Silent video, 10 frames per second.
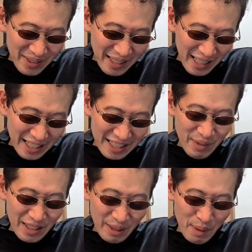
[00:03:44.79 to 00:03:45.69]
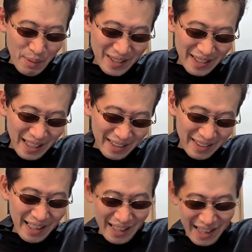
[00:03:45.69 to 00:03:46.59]
て初めて見ましたっ
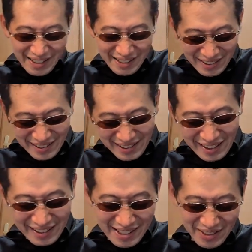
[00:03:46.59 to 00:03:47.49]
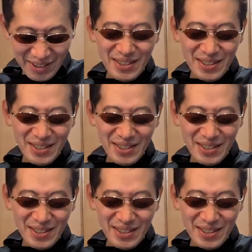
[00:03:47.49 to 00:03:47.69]
てね、言ったんですよ。